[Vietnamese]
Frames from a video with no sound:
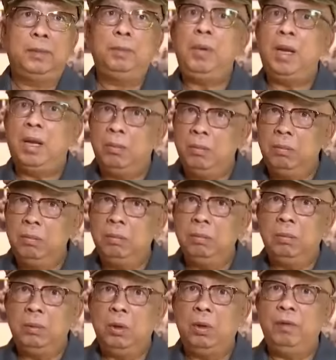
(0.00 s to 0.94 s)
lòng
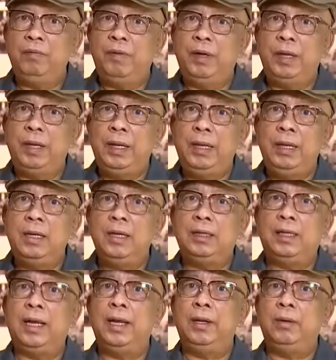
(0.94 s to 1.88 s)
đối với người
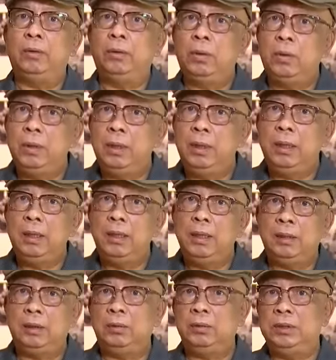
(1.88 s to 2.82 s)
thầy của tôi
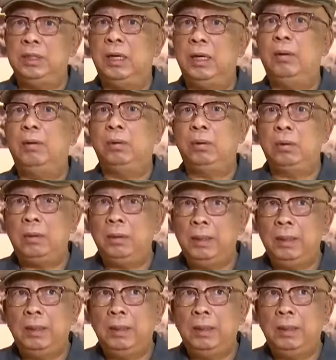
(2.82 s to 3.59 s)
người thủ trưởng của tôi